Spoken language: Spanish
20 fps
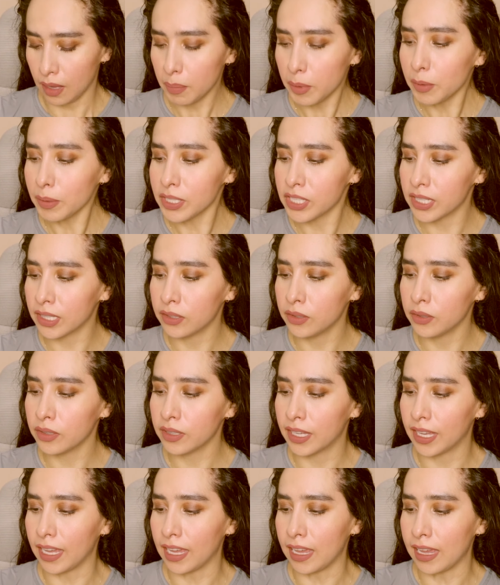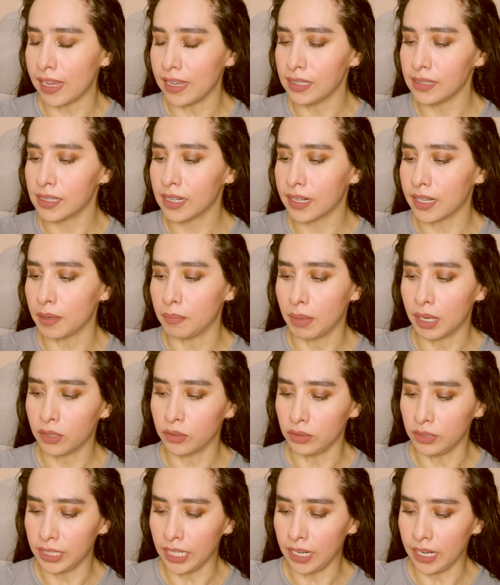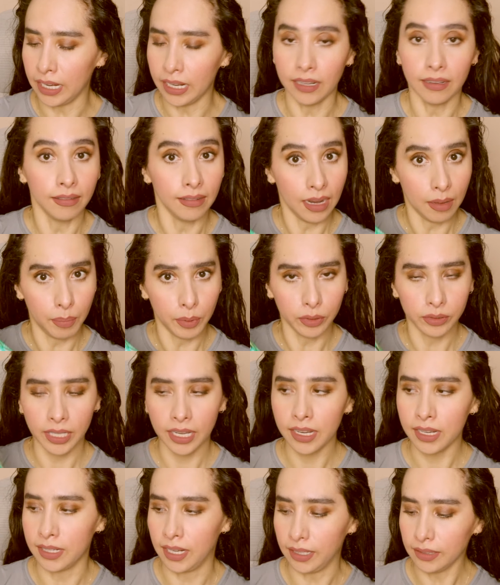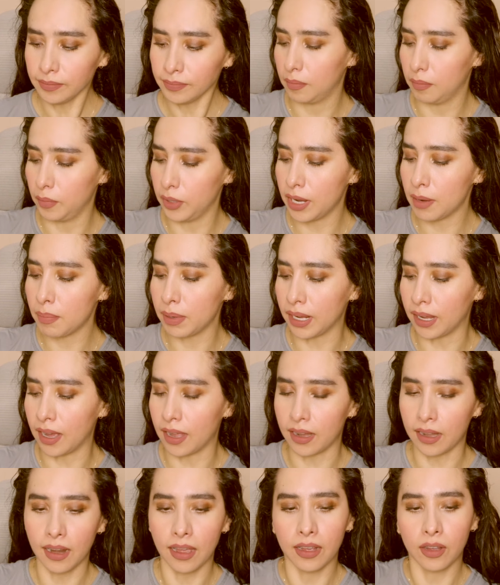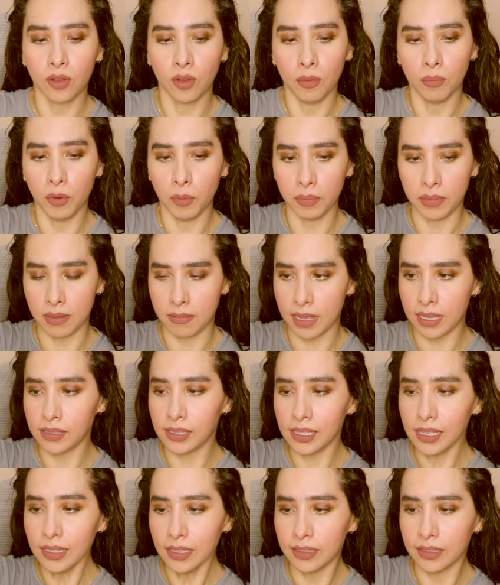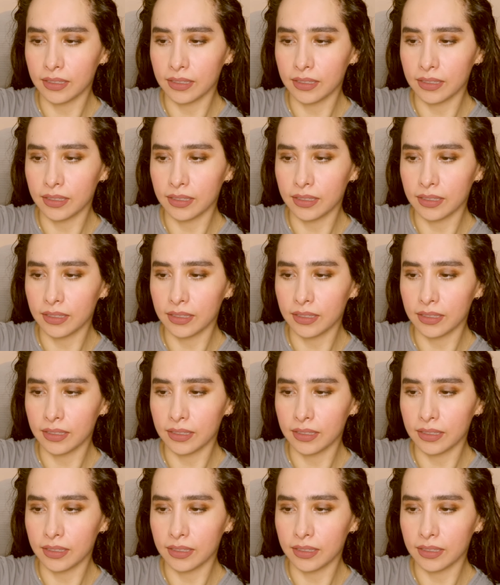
Aprovechando que esta crema contiene la proteína, voy a aplicarla como mi base.